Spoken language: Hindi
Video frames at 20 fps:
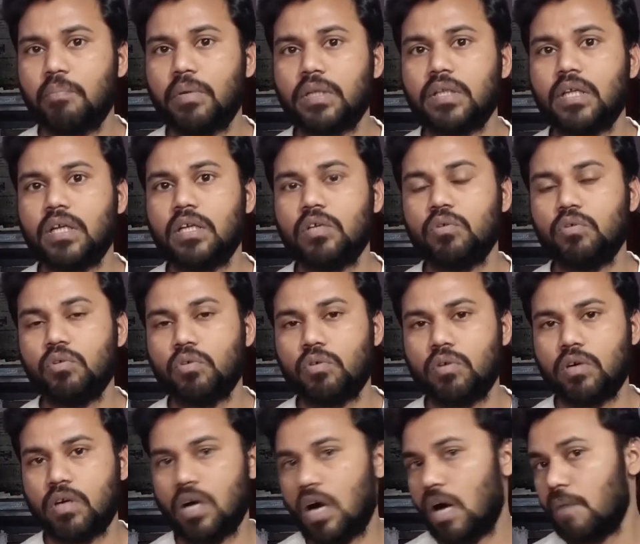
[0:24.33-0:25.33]
पता नहीं वो
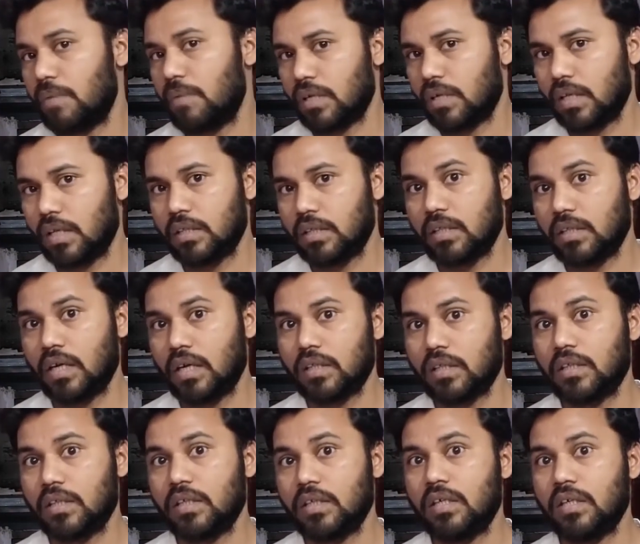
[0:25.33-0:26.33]
लोग कहाँ पर गलती
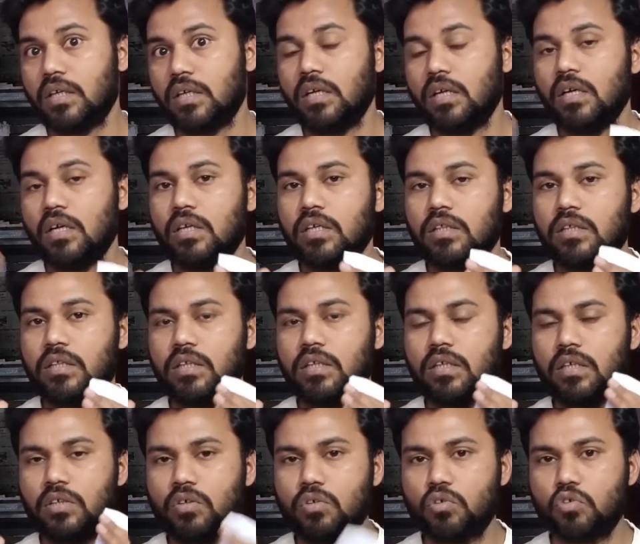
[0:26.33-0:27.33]
करते हैं
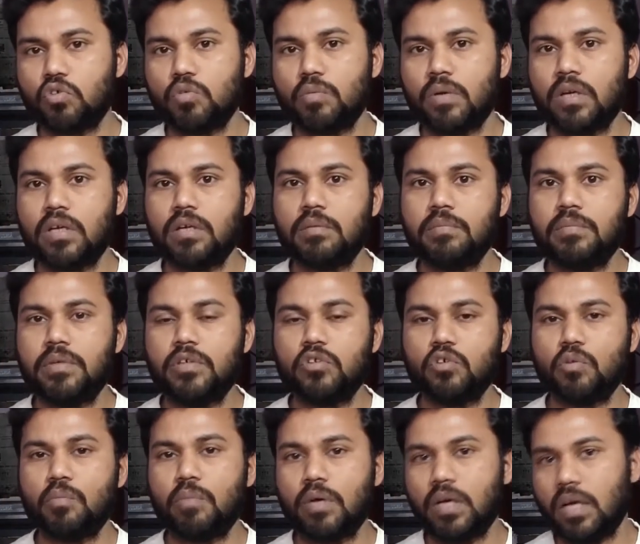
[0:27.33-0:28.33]
इतने यूट्यूबर ने
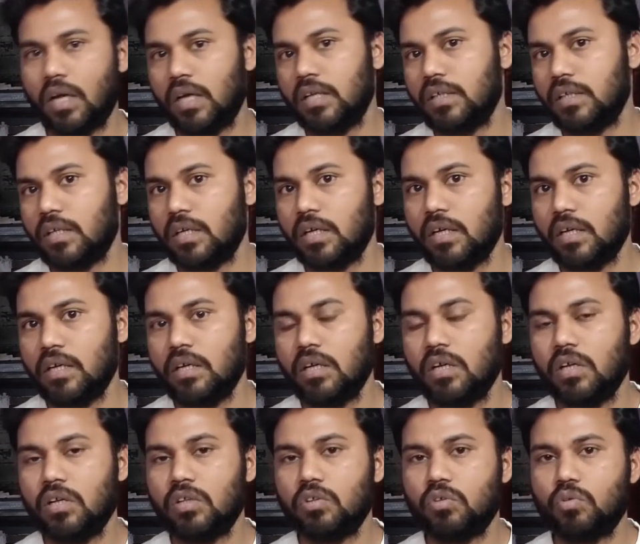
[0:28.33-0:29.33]
वीडियो बनाई है
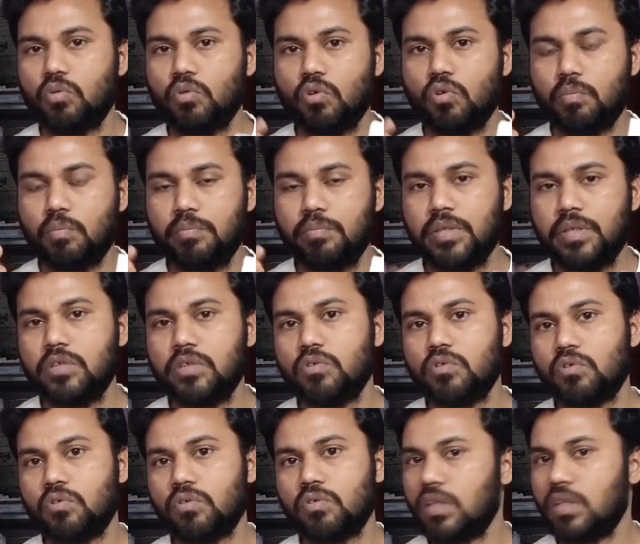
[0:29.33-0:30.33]
तो वो लोग
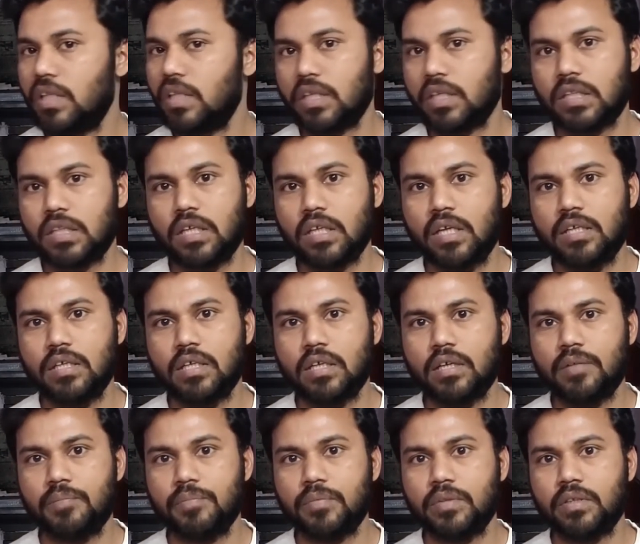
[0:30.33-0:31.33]
वीडियो के देखते नहीं हैं